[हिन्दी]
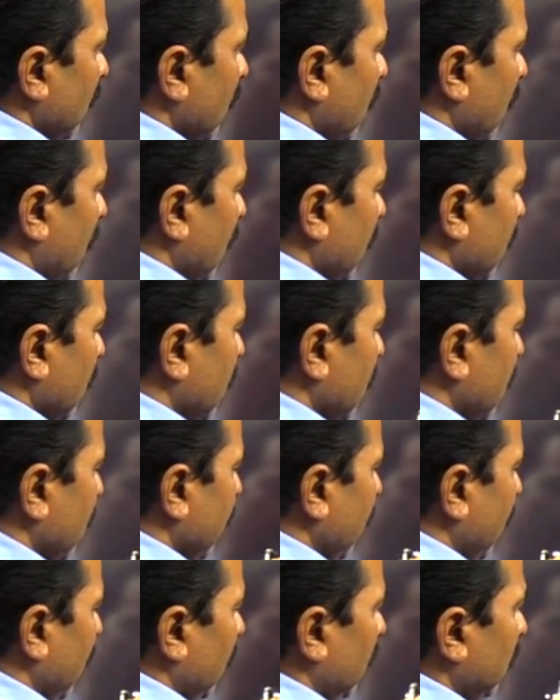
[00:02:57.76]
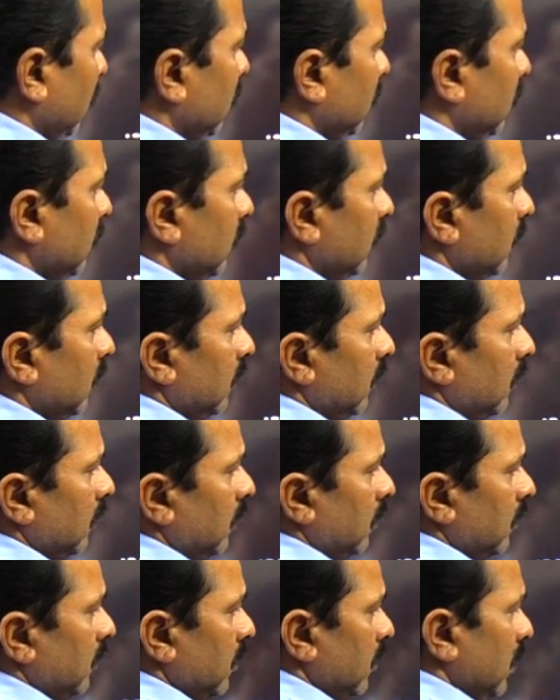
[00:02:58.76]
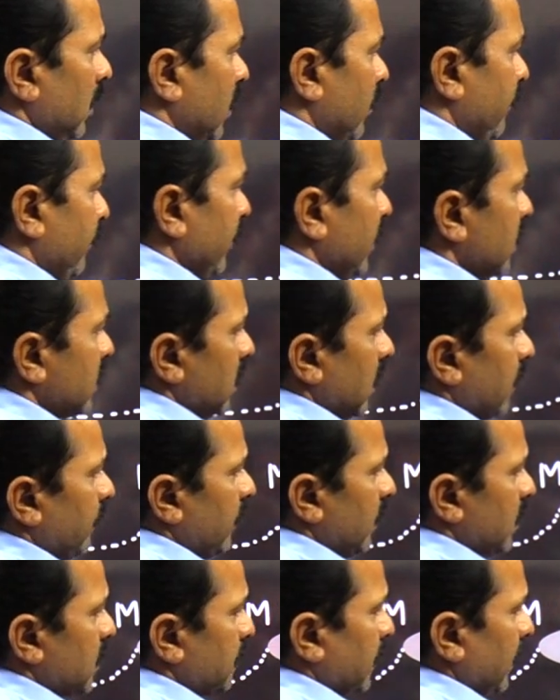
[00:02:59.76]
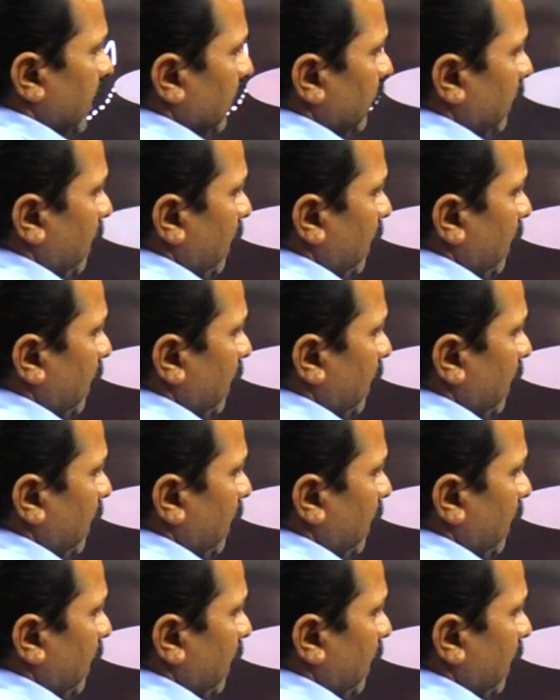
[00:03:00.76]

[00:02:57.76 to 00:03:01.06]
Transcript: कहाँ रखा गया लिक्विड सरफेस पे